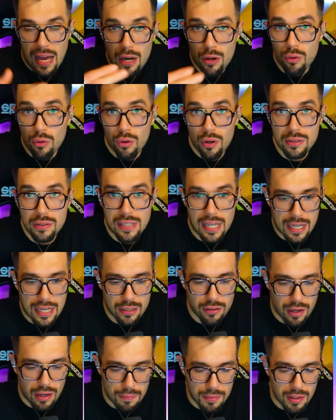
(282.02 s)
a lungo andare
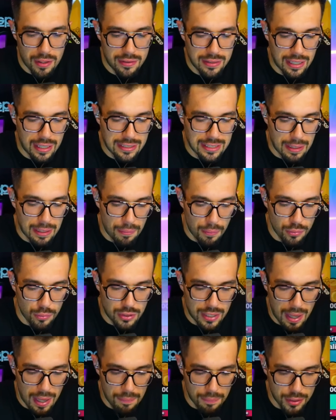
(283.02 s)
dovrebbe diventare sempre più
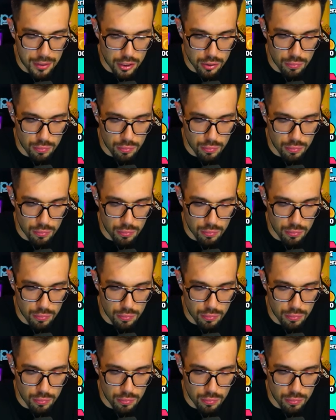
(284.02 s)
semplice